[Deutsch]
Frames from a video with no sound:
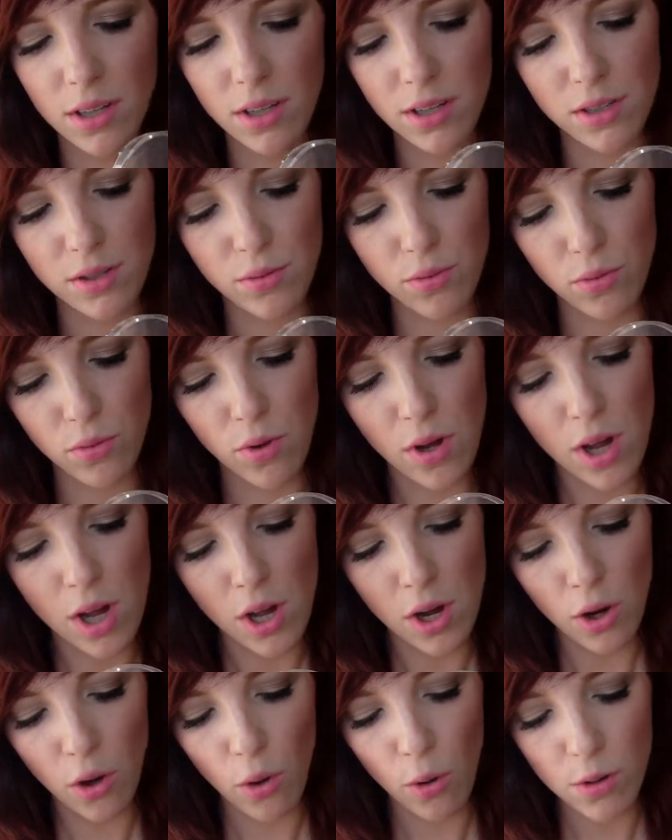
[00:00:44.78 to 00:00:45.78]
äh, so
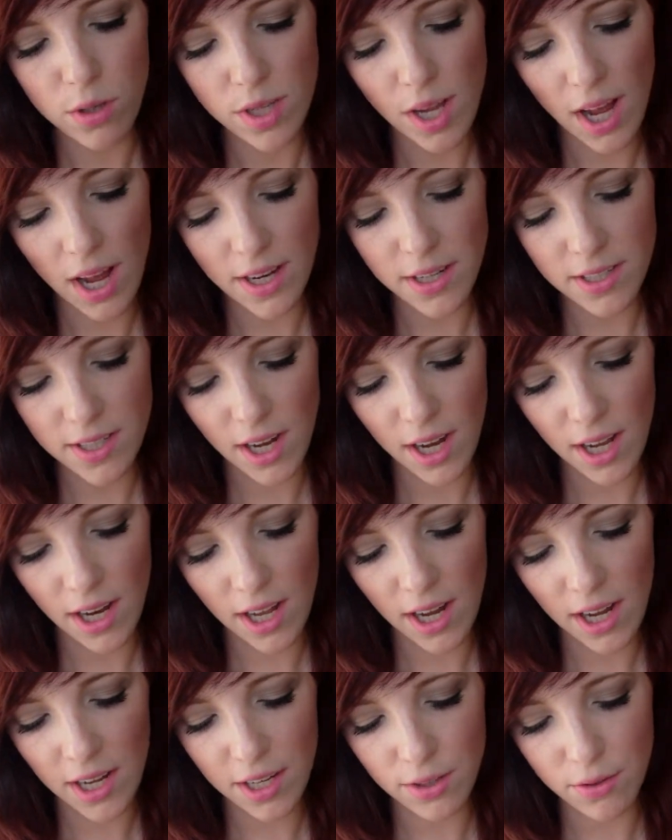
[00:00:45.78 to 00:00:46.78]
rosa
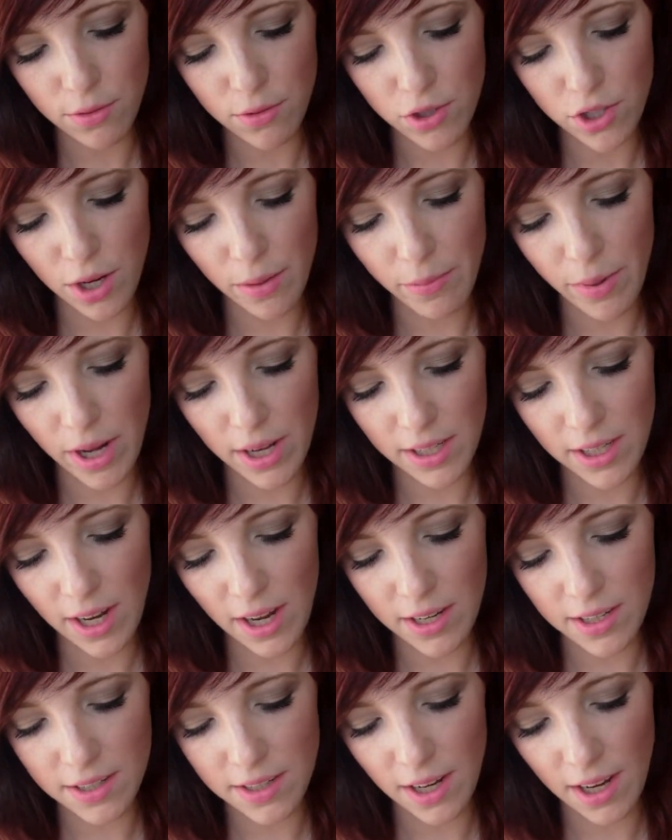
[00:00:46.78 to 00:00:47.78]
Anteil hat und
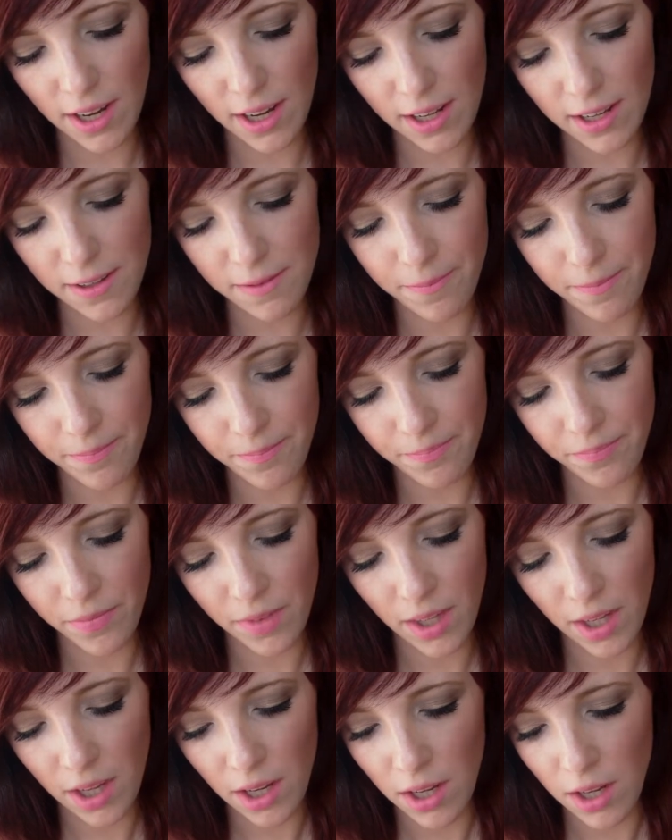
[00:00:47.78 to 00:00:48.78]
Champagneranteil.
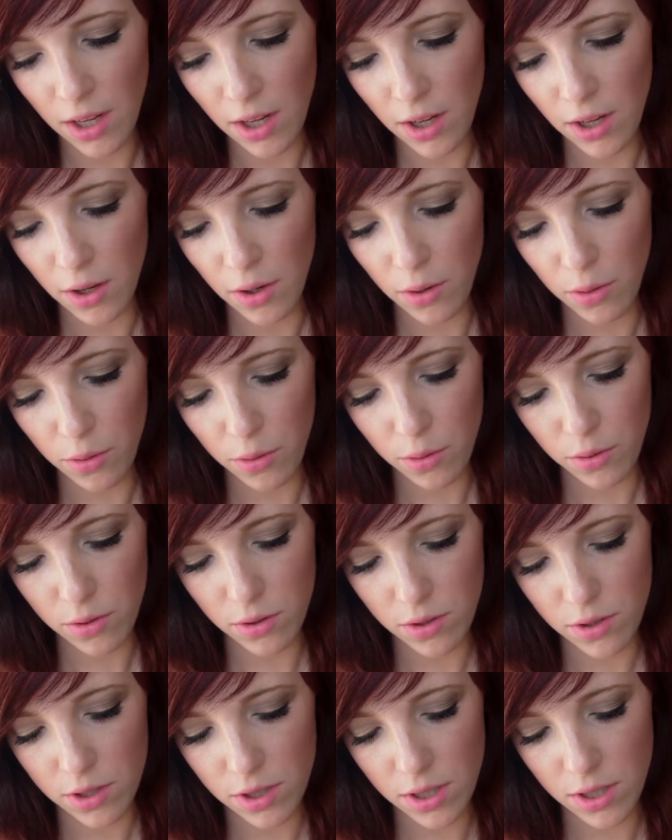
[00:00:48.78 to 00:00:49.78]

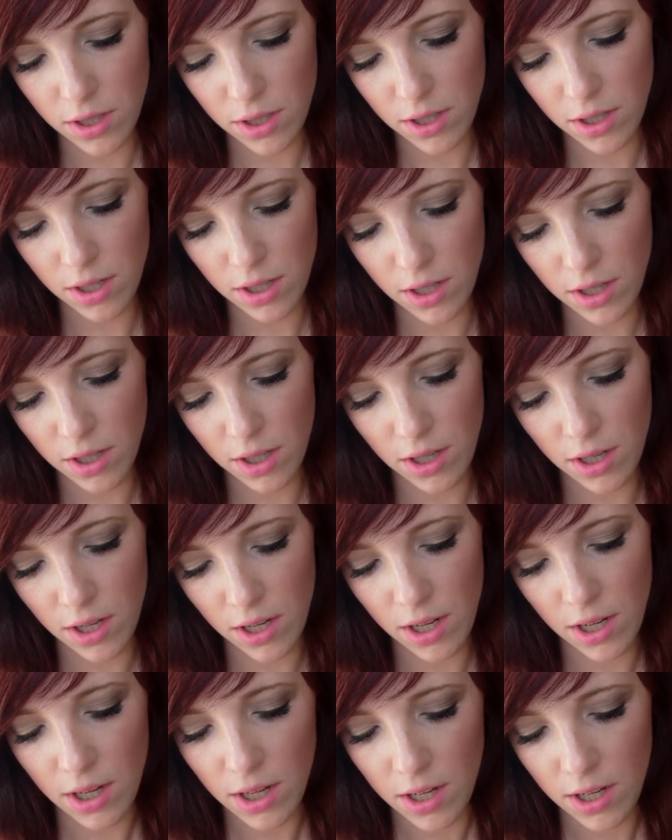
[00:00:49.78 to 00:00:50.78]
Und
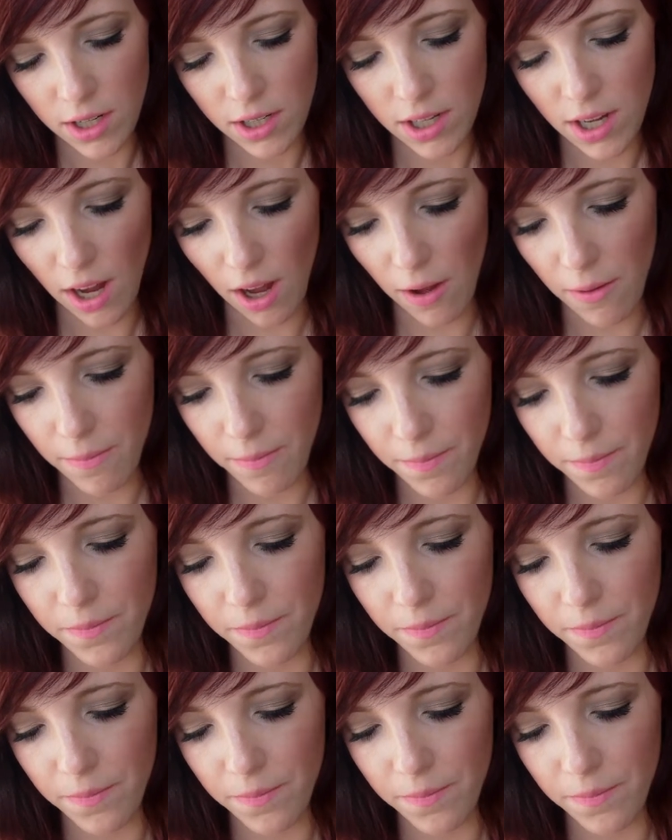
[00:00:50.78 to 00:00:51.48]
ja,